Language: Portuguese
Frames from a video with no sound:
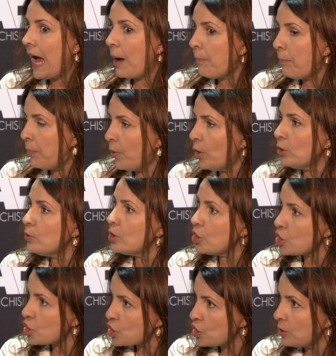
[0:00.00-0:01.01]
apoio,
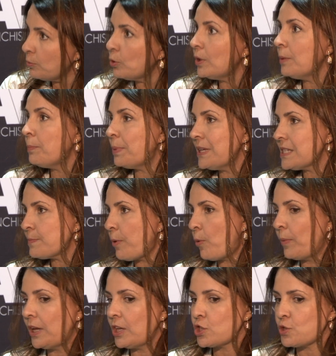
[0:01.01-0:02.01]
estímulo e
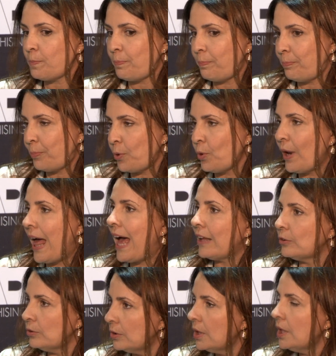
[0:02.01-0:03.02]
principalmente para o
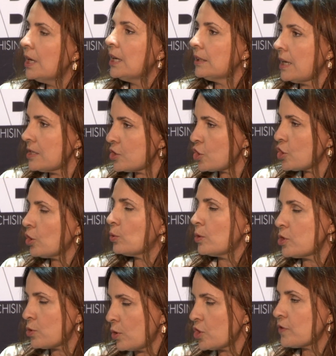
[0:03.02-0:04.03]
lado das
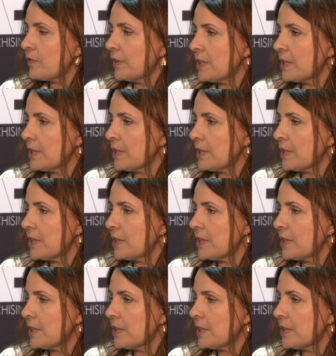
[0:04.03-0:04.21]
instituições